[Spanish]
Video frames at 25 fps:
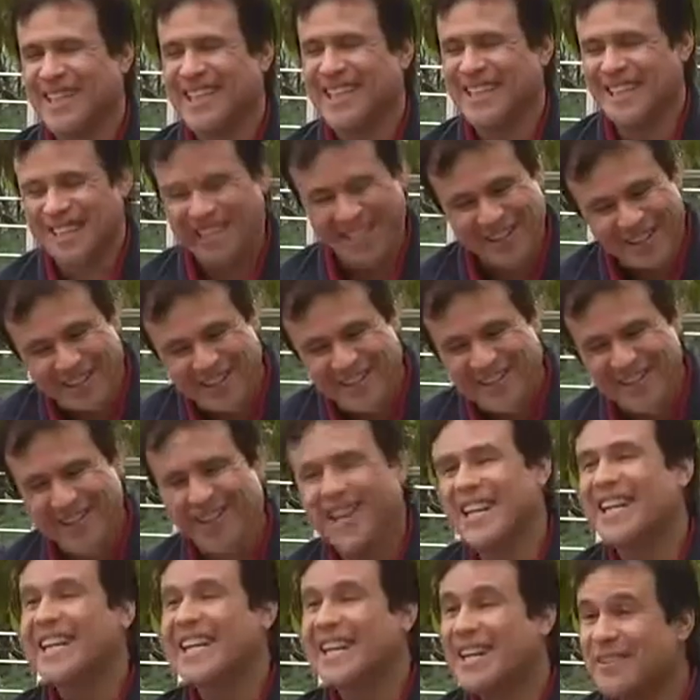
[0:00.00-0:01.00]
Bueno, nos
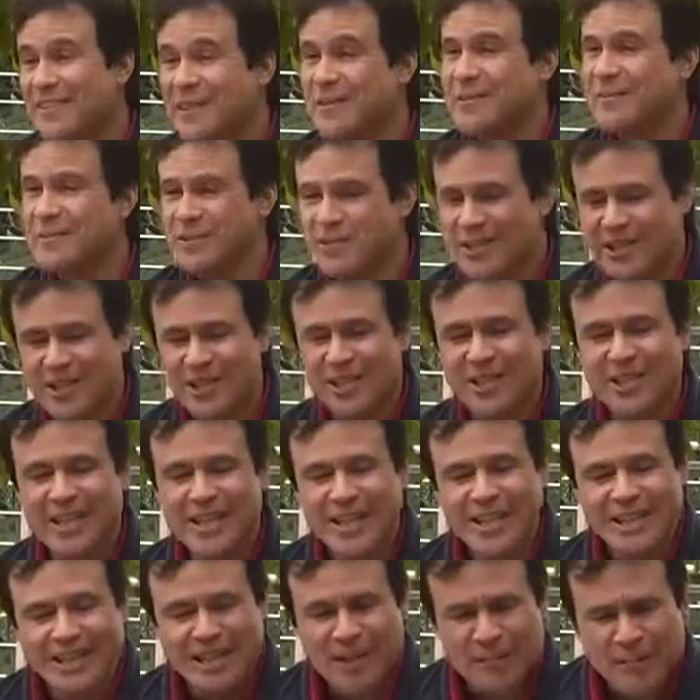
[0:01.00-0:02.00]
alegramos mucho.
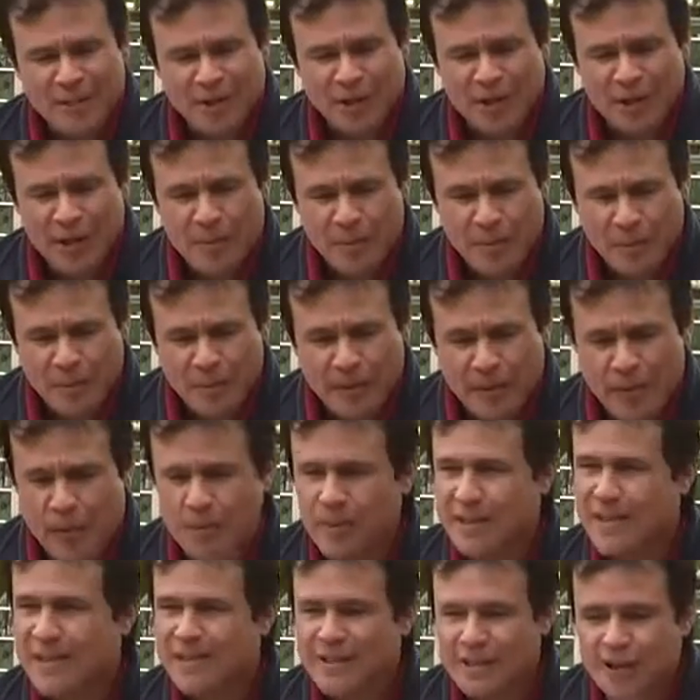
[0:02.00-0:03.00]
Te invito a que pruebes
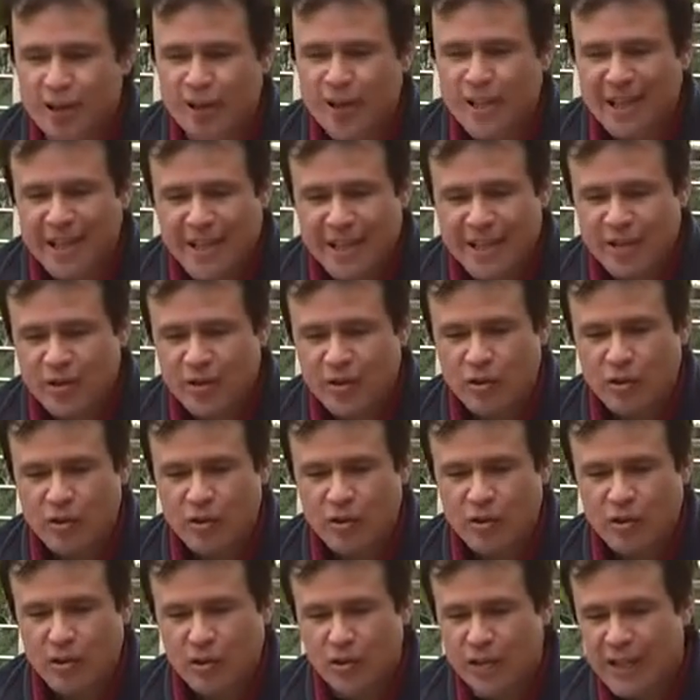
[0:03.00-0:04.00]
un pedacito de queso
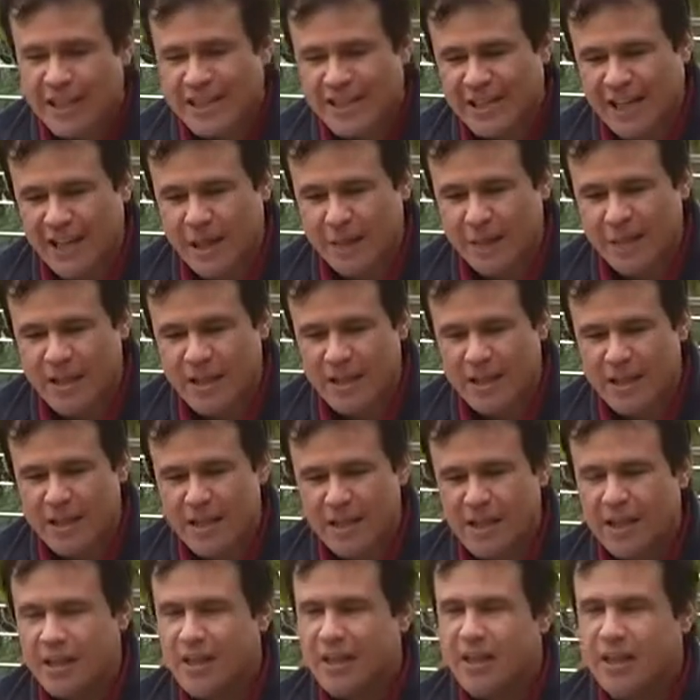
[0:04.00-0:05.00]
con el salamín
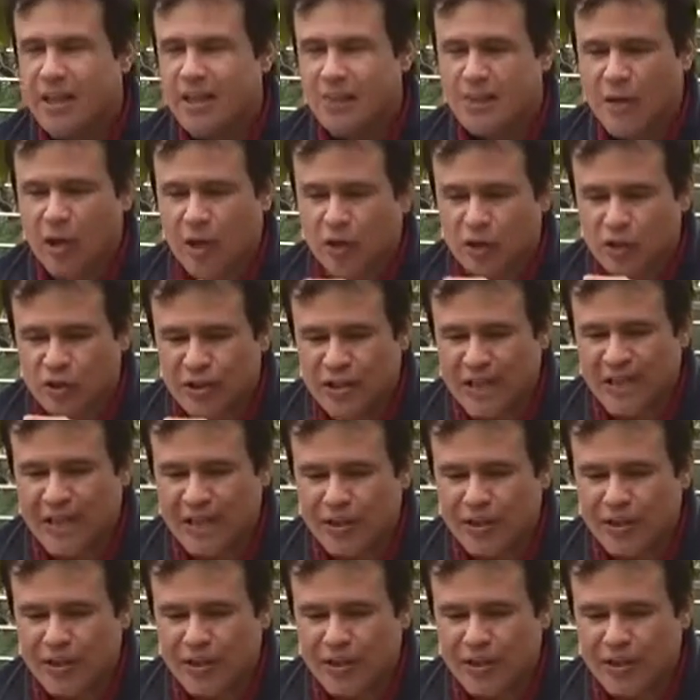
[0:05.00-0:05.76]
y me contás